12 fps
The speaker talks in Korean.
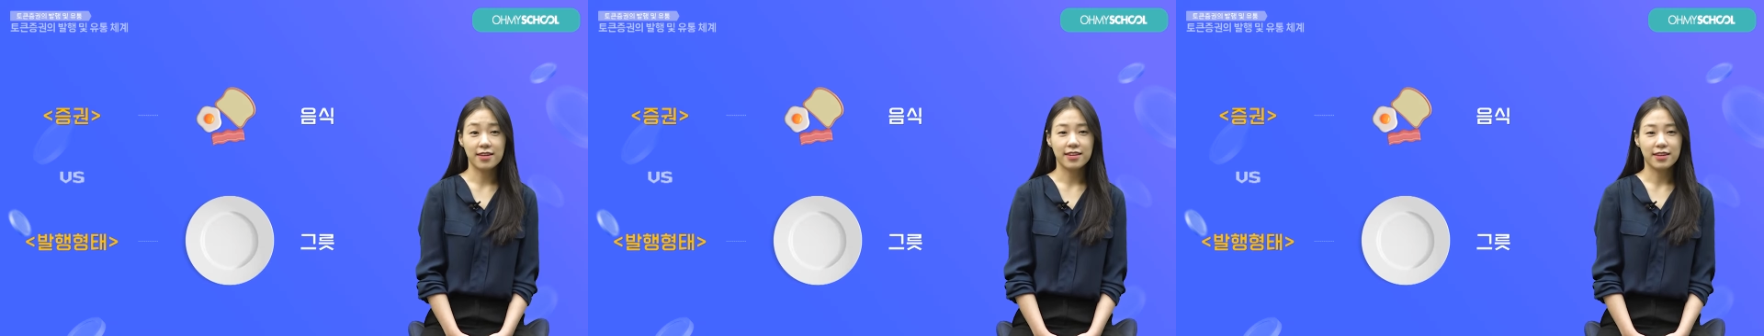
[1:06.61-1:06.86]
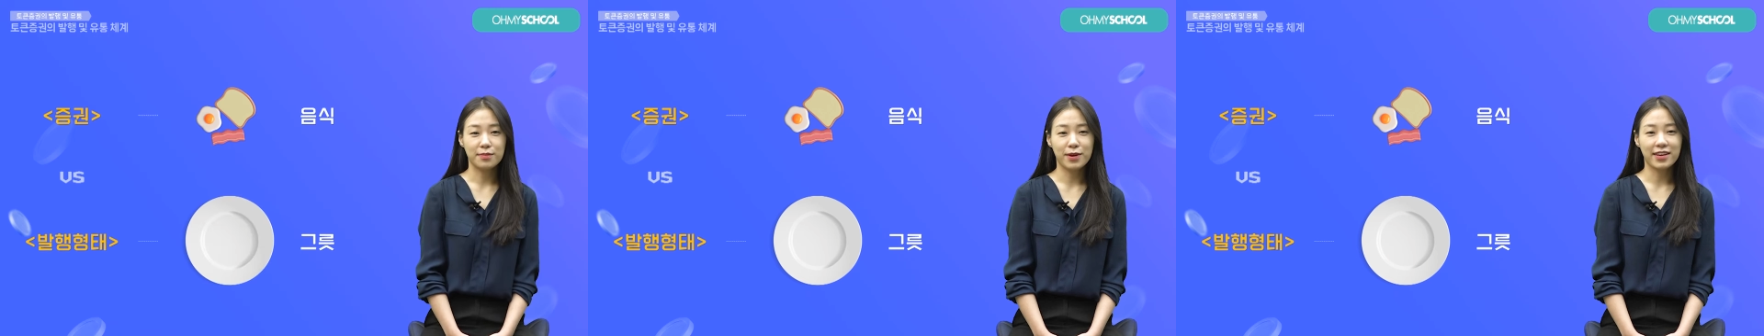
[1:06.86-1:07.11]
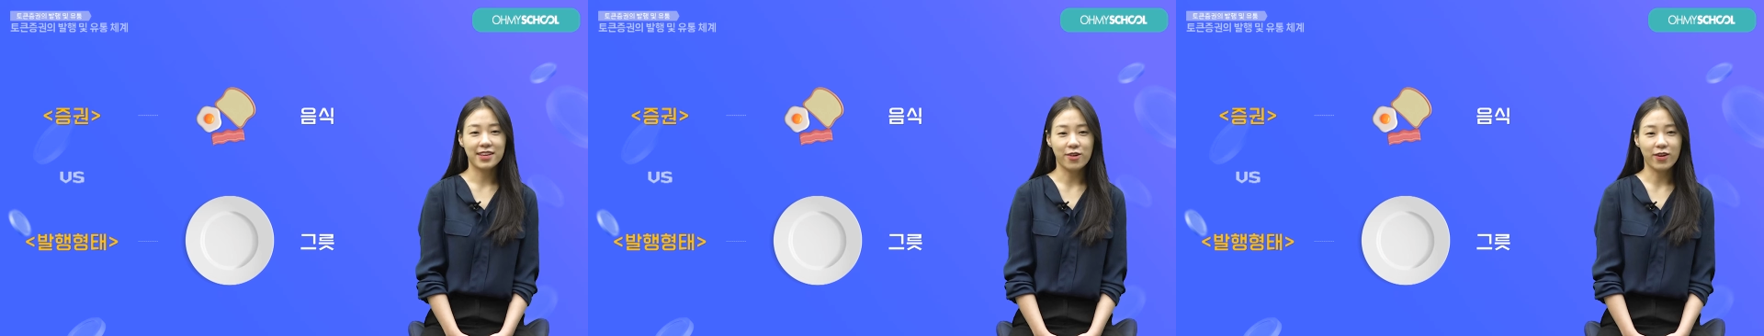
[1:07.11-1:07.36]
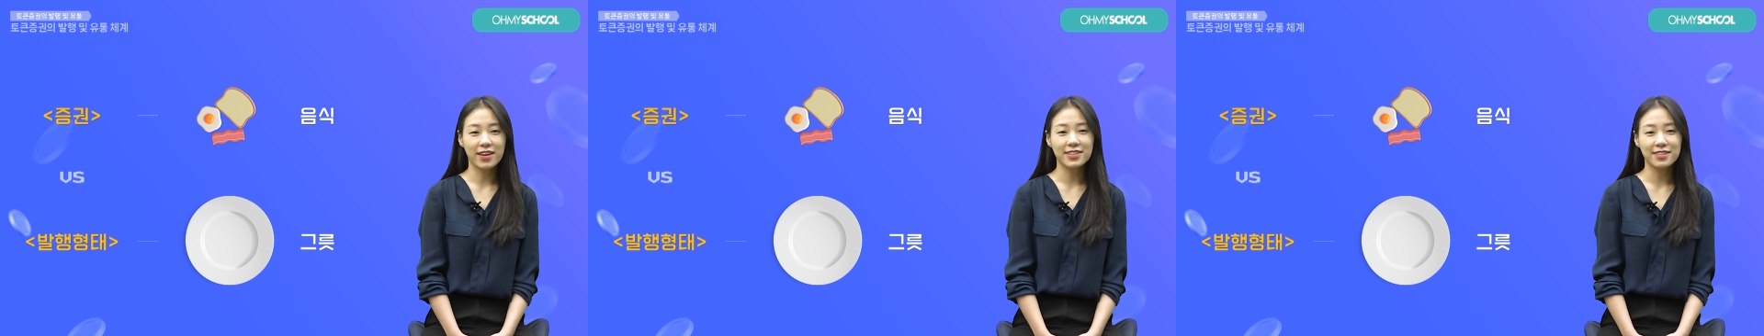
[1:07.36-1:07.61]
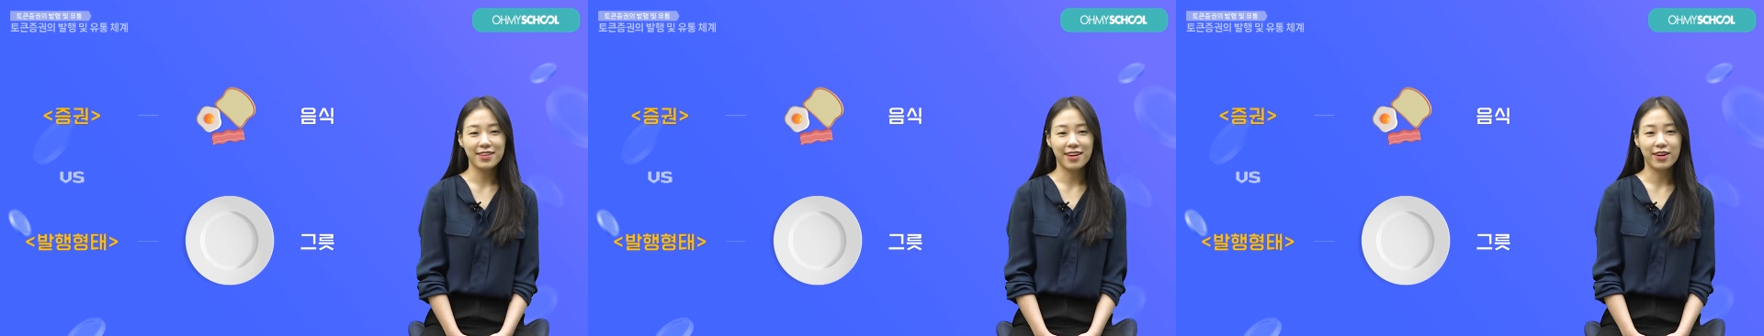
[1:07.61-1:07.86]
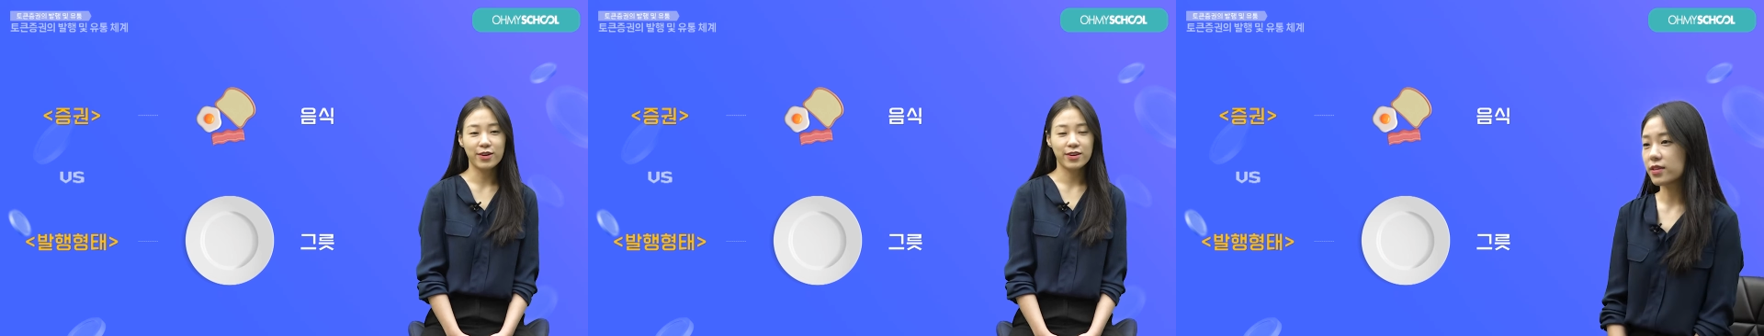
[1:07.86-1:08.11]
이 말
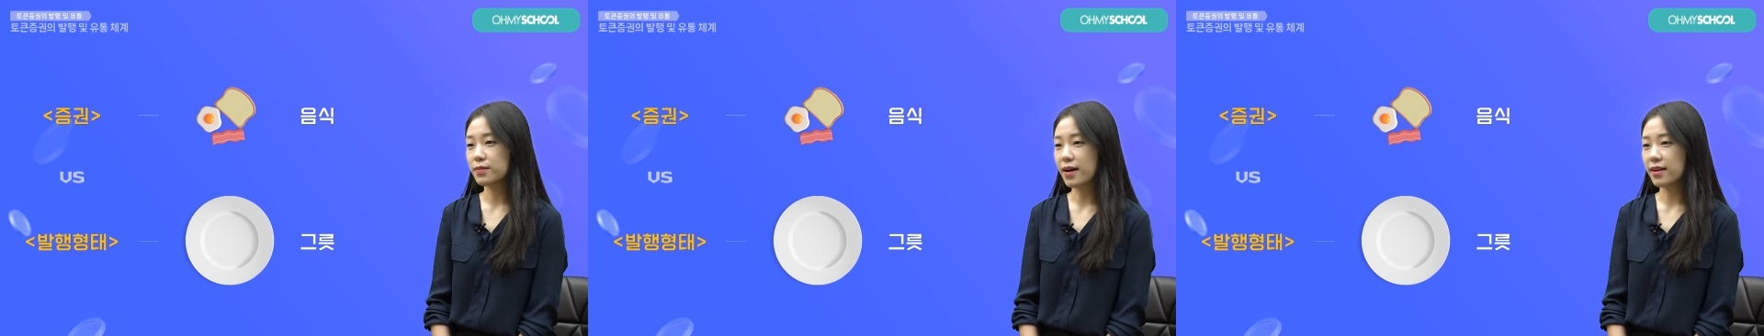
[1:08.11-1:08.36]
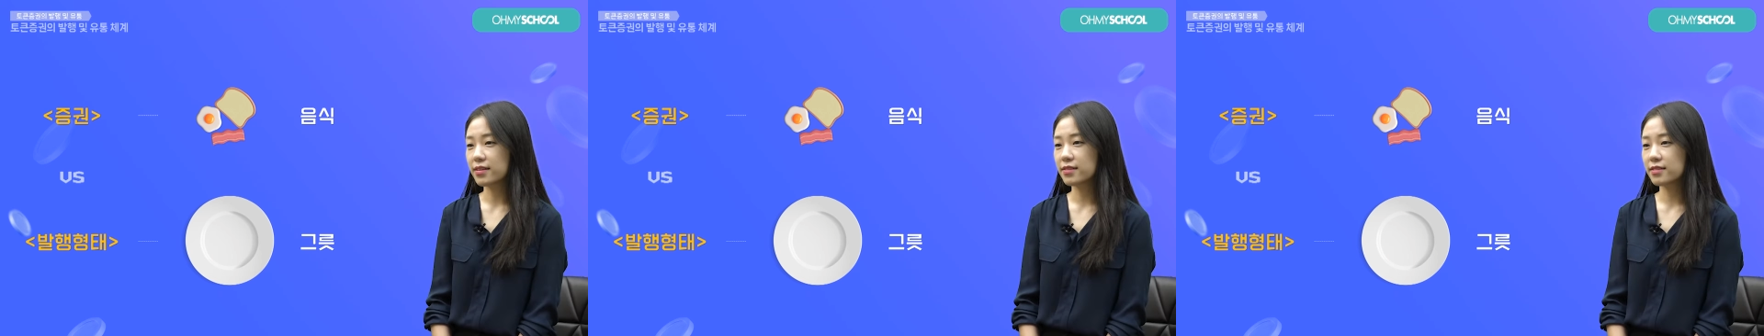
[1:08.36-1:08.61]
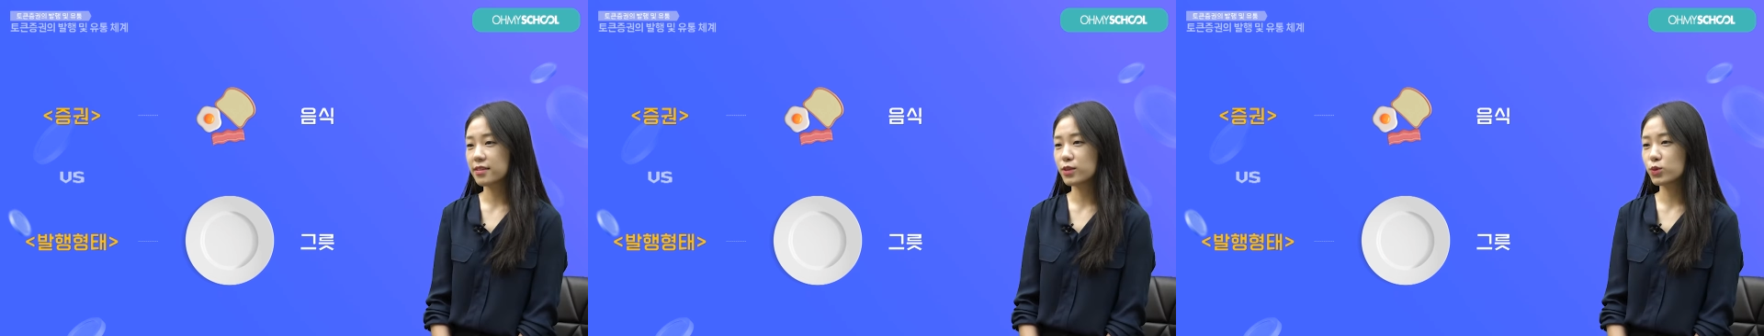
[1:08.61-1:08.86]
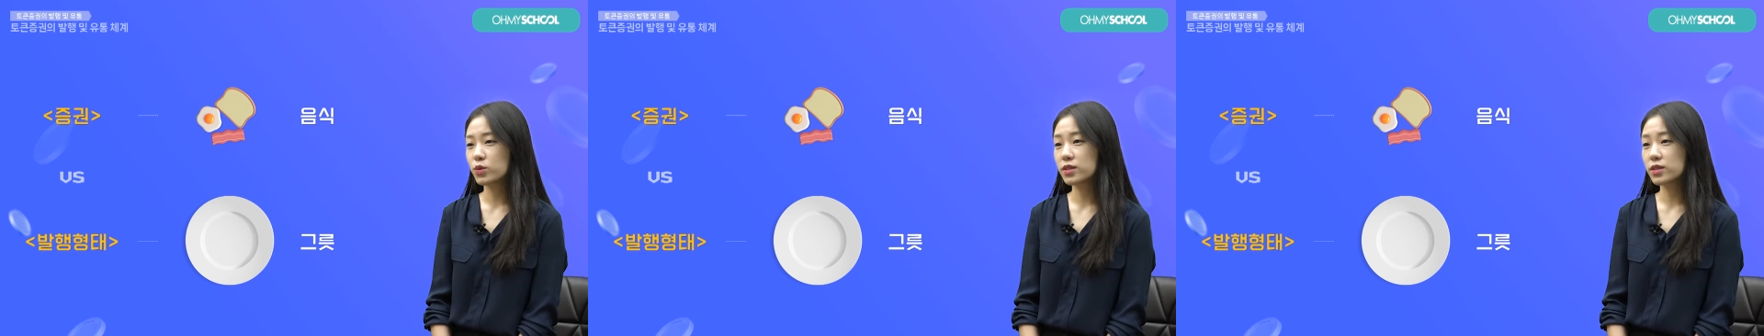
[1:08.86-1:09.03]
기억하시나요? 이 말은 기존